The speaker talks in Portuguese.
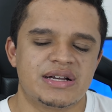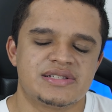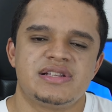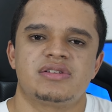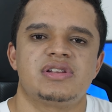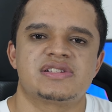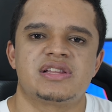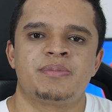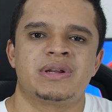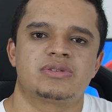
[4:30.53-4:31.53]
Mas dentro
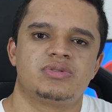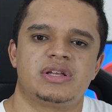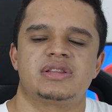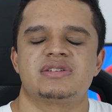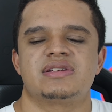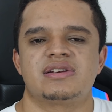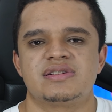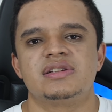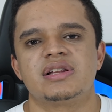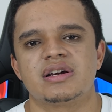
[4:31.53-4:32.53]
dessa temperatura entre 0 e
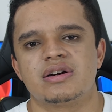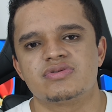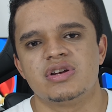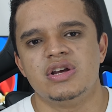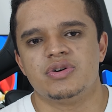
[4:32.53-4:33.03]
70 graus,